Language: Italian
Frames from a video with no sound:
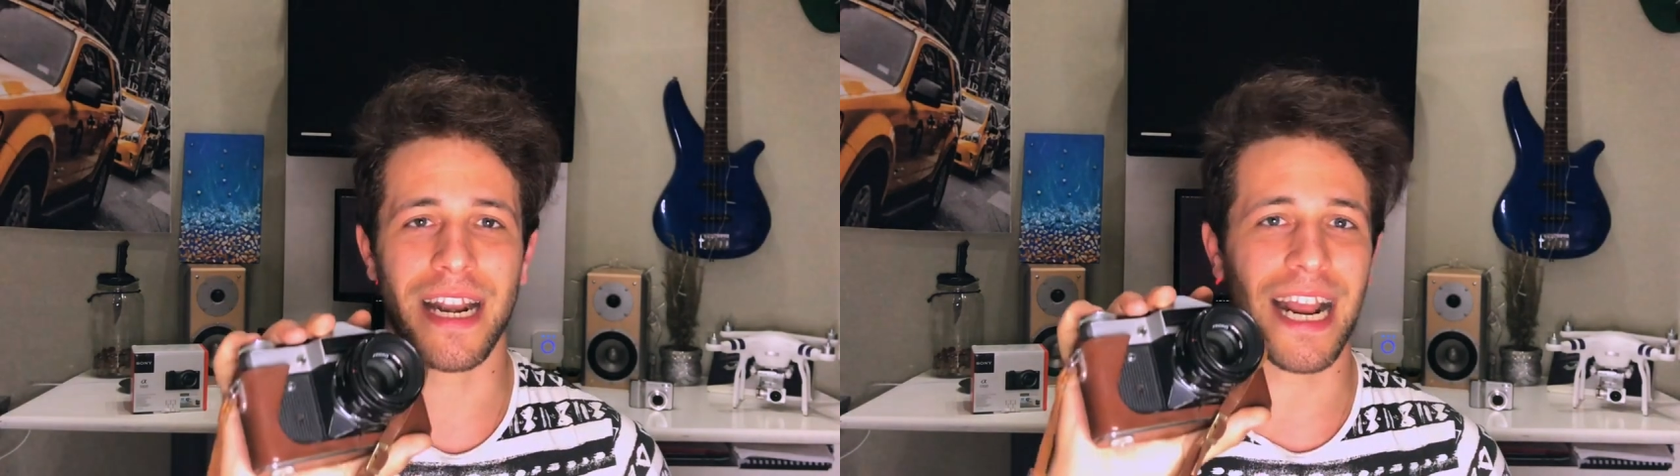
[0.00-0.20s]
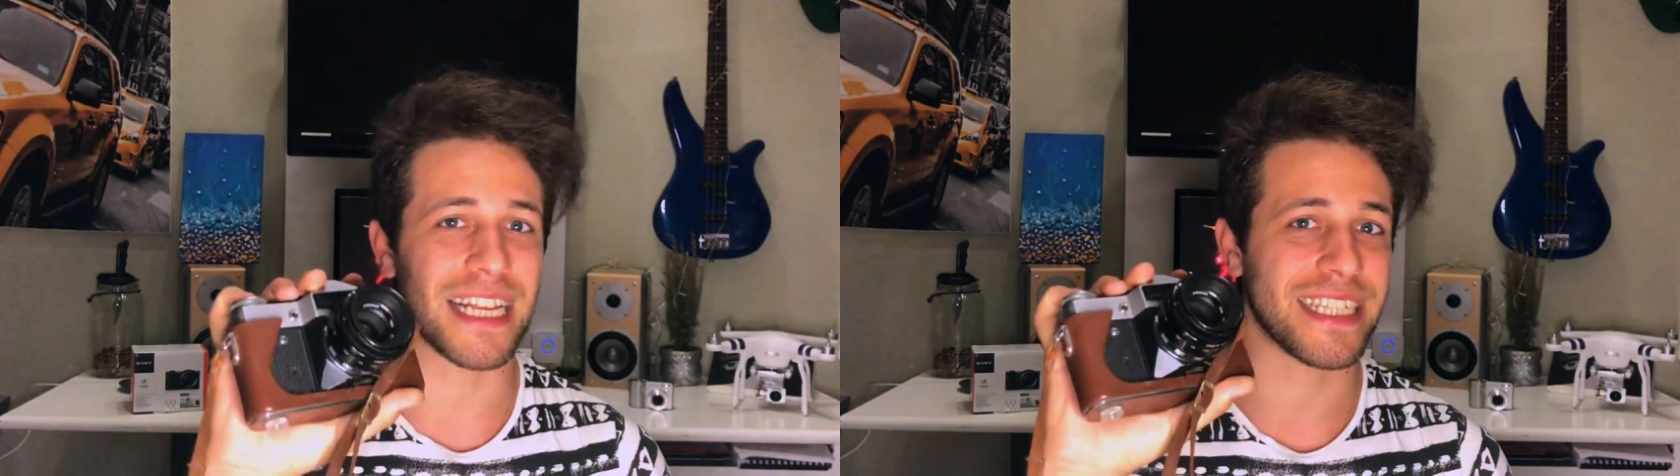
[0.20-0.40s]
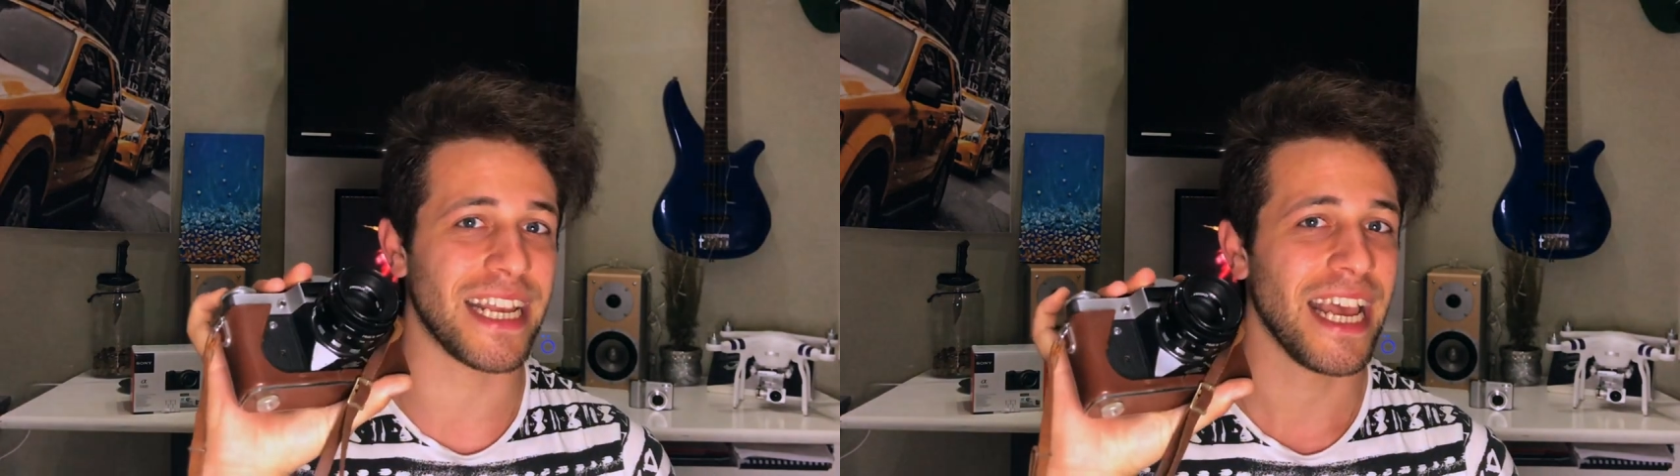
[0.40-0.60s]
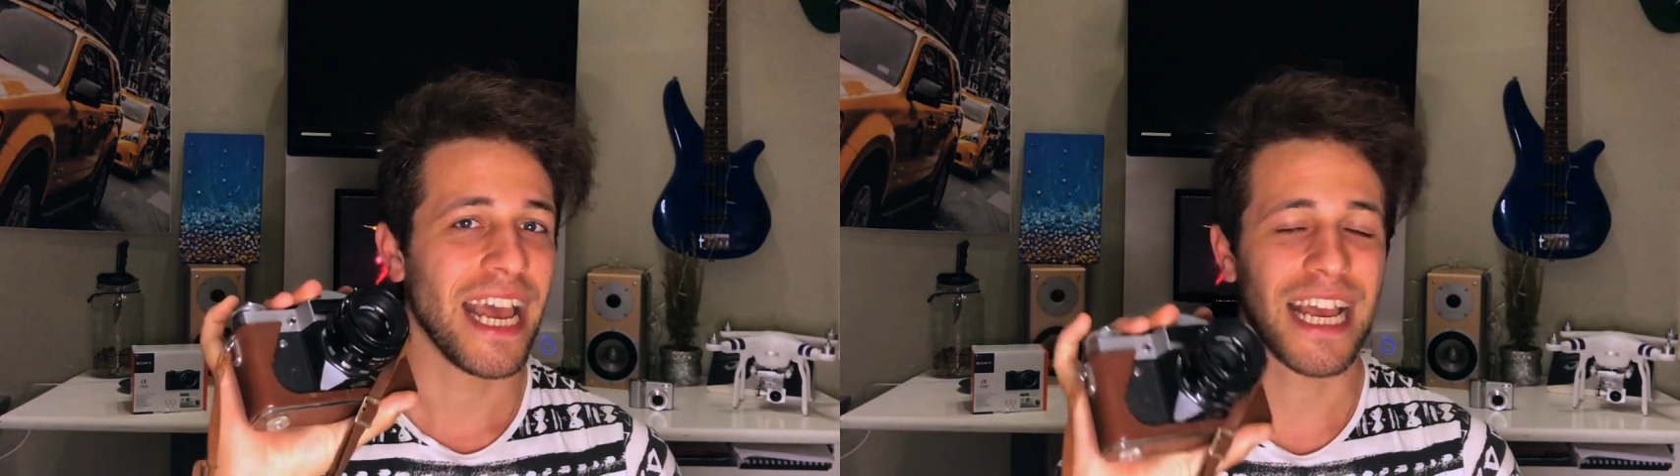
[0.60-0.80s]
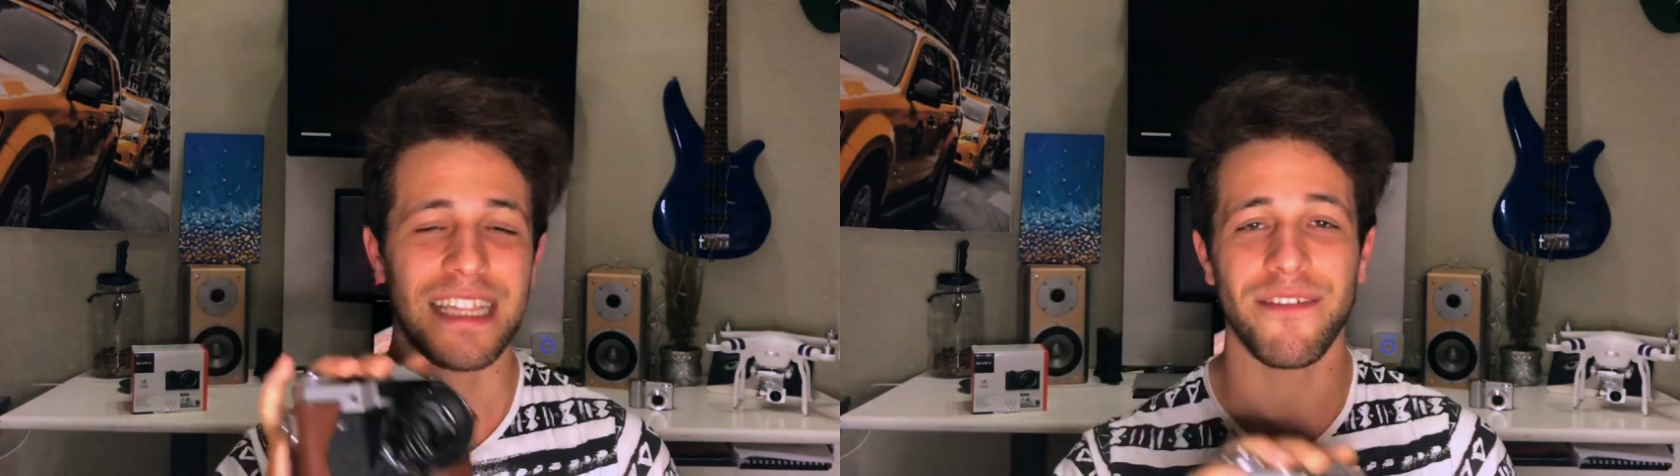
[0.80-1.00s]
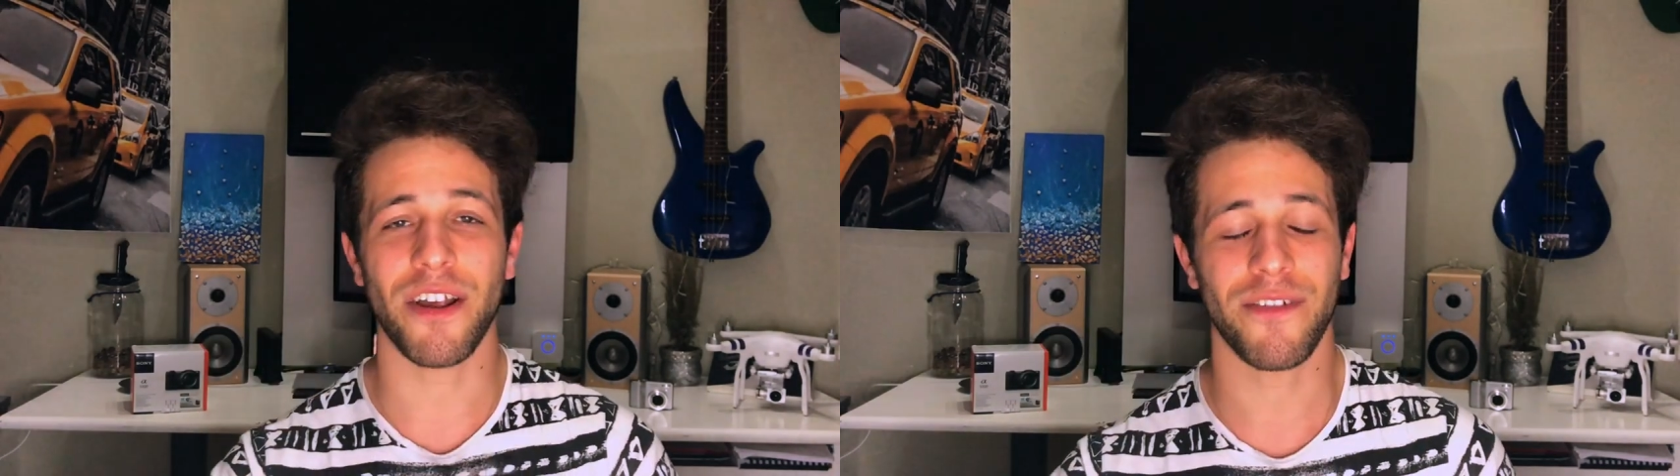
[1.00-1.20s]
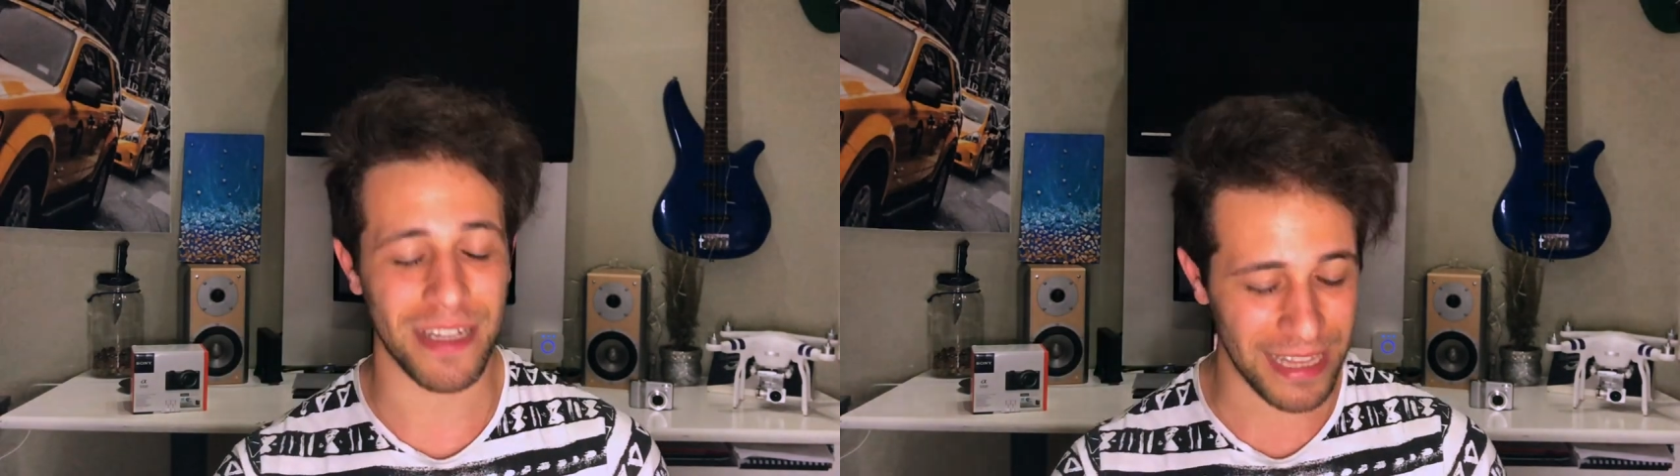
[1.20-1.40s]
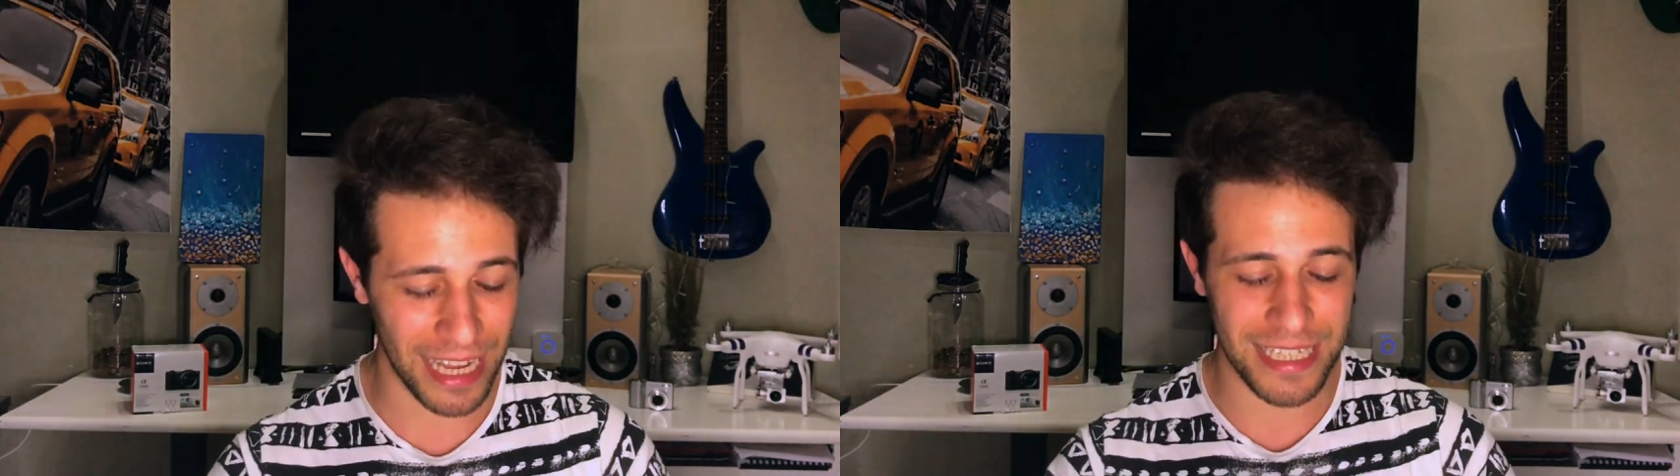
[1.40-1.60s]
ragazzi è davvero
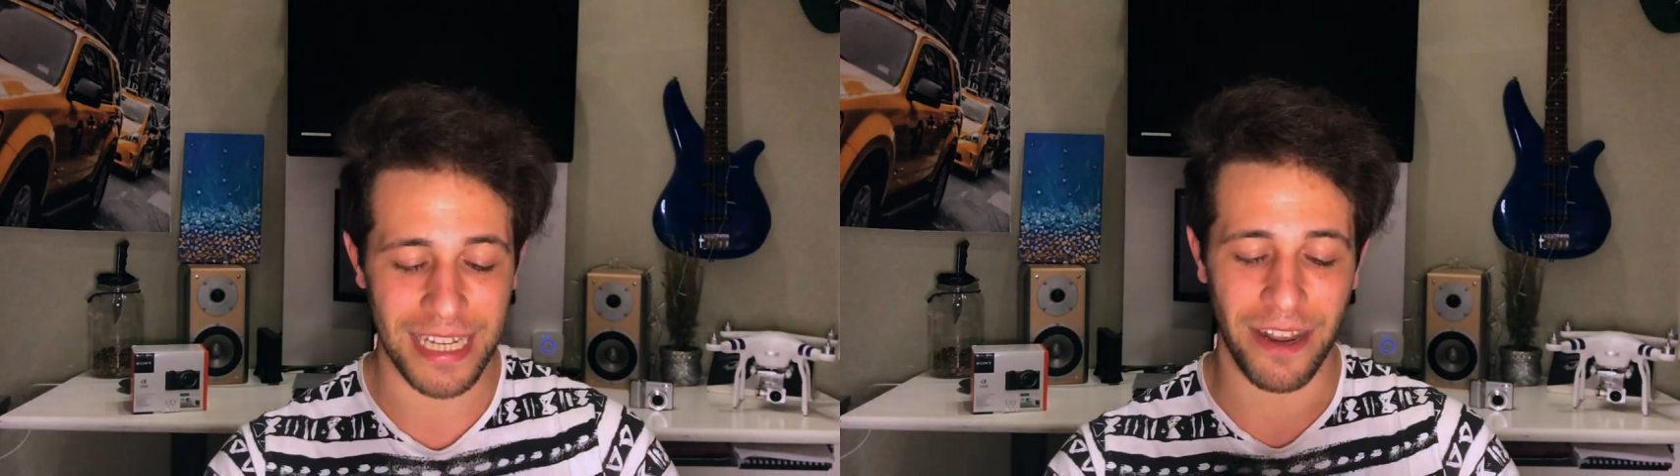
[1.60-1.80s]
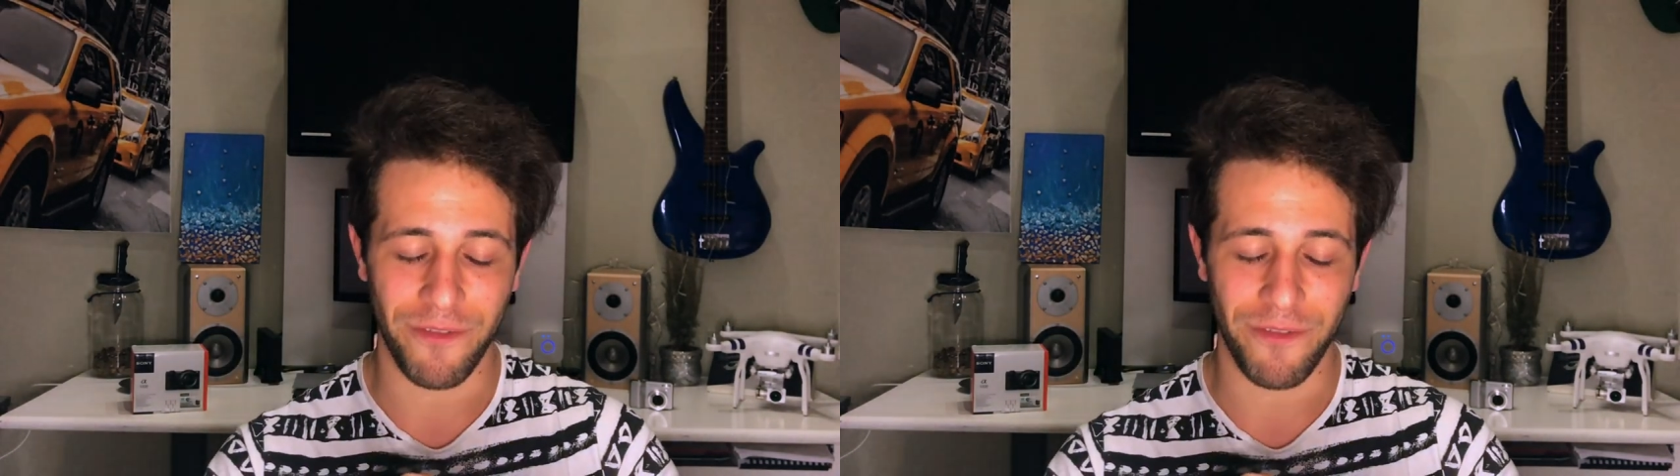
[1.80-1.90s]
fantastica.